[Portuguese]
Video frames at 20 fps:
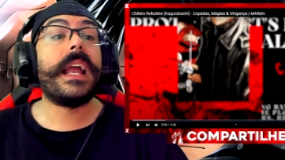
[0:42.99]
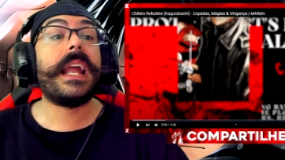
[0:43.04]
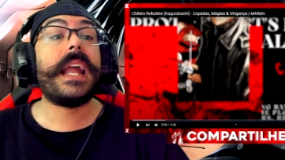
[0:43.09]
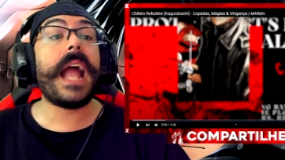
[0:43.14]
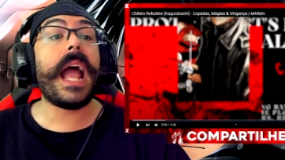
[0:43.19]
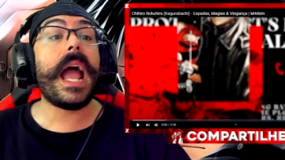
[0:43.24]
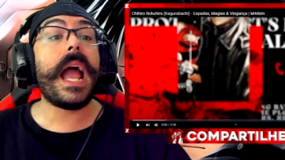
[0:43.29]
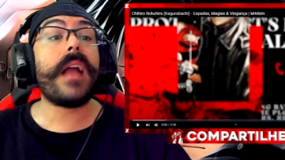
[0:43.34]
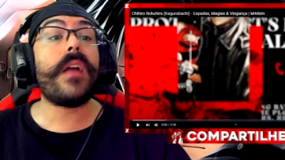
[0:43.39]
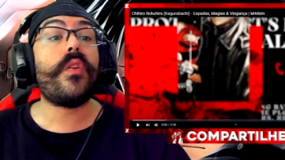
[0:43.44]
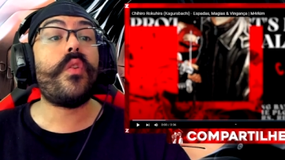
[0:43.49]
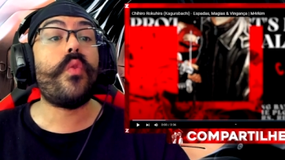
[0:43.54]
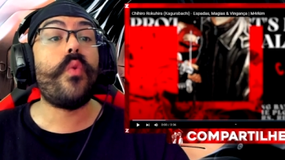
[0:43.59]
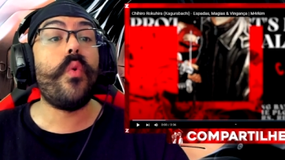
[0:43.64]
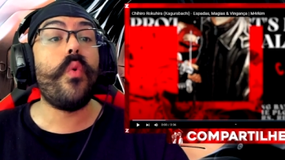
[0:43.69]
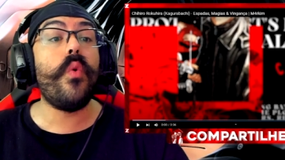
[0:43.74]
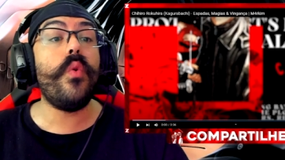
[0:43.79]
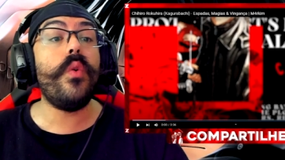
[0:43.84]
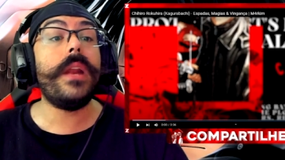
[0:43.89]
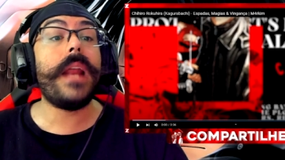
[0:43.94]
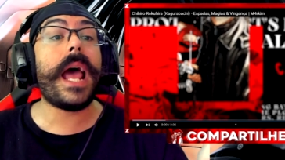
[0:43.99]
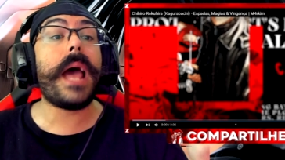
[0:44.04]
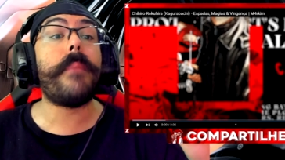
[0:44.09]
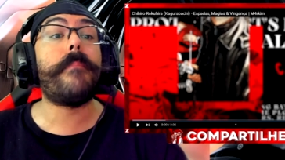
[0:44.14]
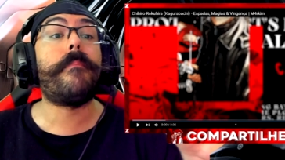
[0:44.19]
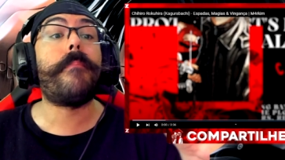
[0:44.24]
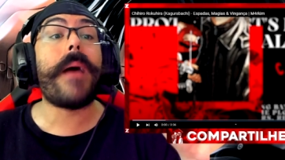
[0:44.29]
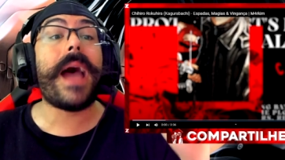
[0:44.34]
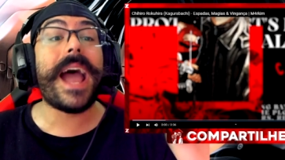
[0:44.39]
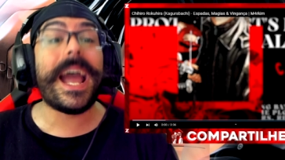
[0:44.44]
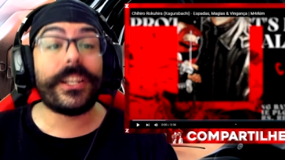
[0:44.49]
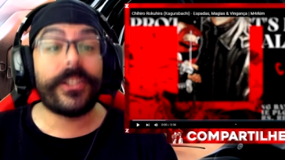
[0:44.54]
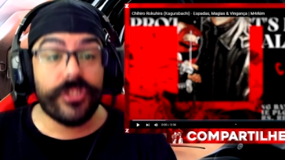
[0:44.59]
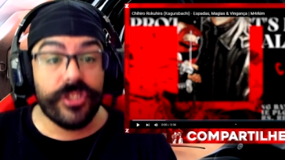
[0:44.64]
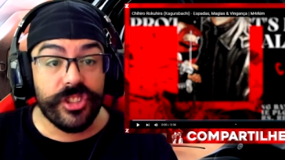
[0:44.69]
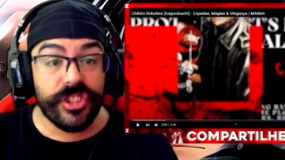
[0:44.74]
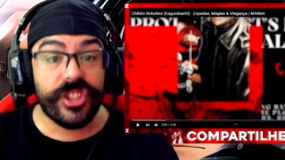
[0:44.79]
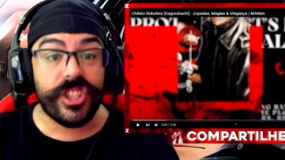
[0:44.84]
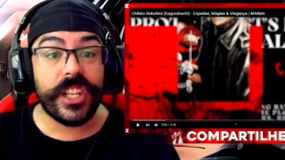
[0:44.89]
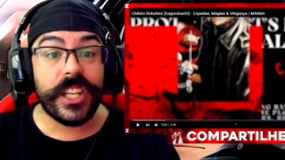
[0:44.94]

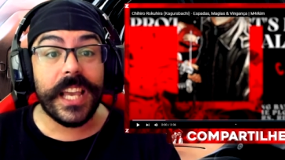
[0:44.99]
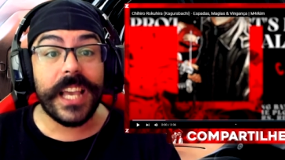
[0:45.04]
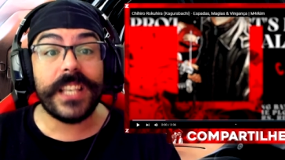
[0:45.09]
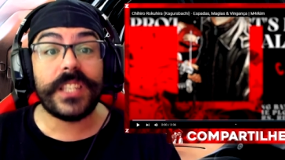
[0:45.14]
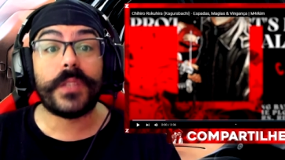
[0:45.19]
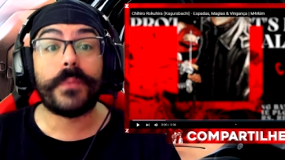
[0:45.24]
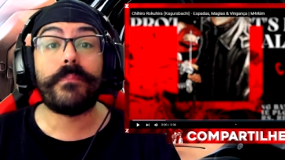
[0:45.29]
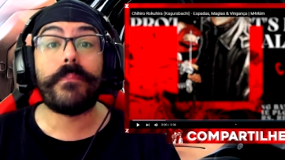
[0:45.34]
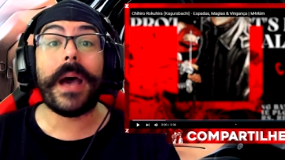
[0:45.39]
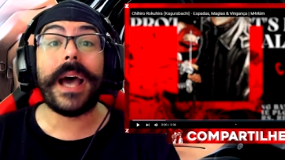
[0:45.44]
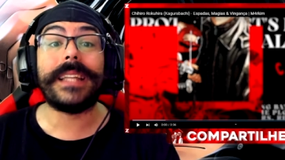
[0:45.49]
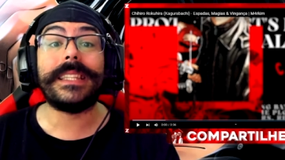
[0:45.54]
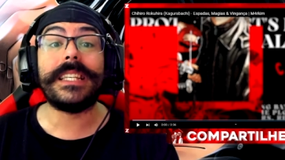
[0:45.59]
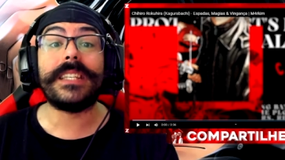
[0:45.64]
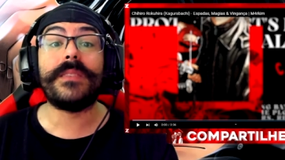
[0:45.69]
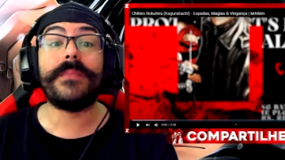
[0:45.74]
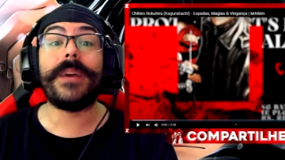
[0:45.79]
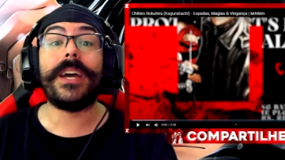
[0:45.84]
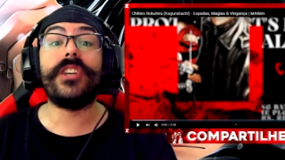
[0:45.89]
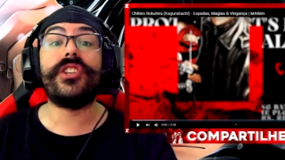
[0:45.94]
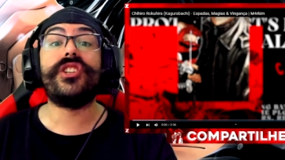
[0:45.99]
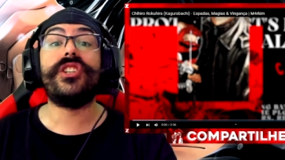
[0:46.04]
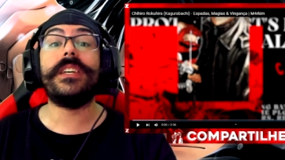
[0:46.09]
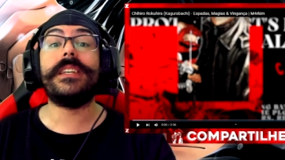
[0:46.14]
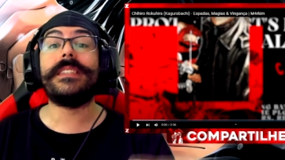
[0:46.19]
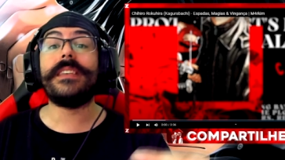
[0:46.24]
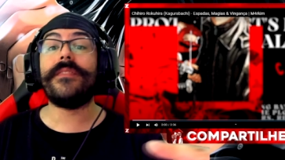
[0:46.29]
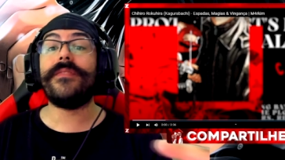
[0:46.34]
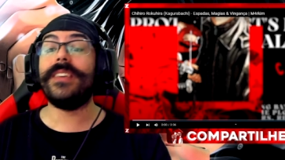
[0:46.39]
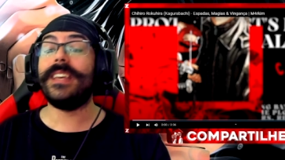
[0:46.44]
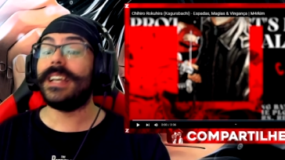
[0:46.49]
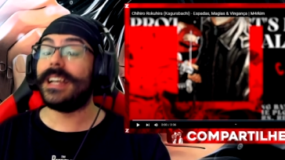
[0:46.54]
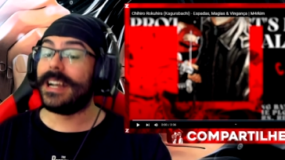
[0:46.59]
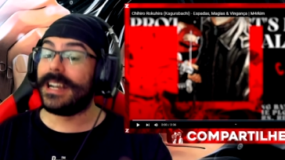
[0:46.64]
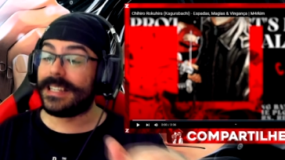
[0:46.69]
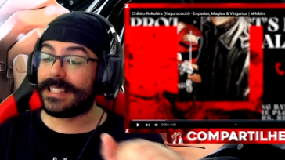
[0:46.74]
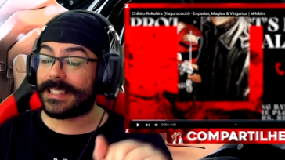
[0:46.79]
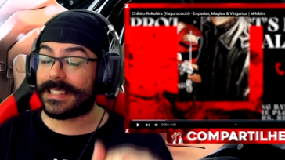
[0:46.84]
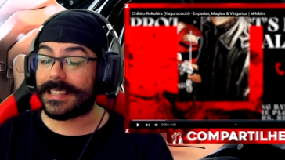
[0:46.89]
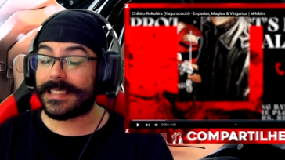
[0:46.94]
Kagurabate. Espadas, magias e
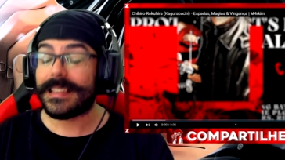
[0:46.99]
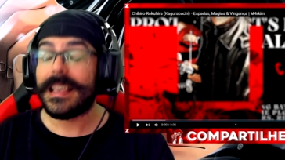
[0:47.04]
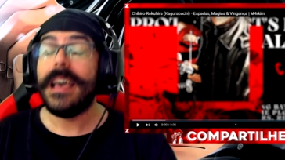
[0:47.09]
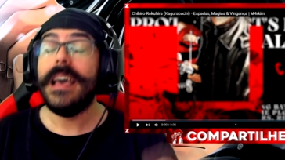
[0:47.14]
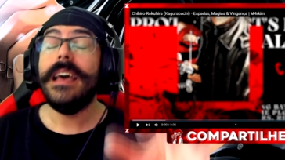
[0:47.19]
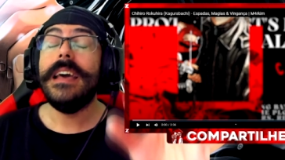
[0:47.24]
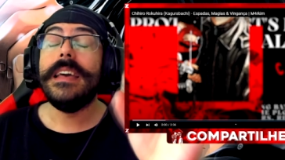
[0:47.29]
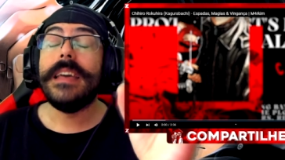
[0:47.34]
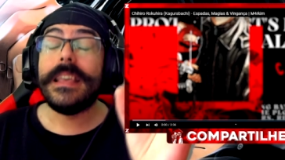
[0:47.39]
vinganças.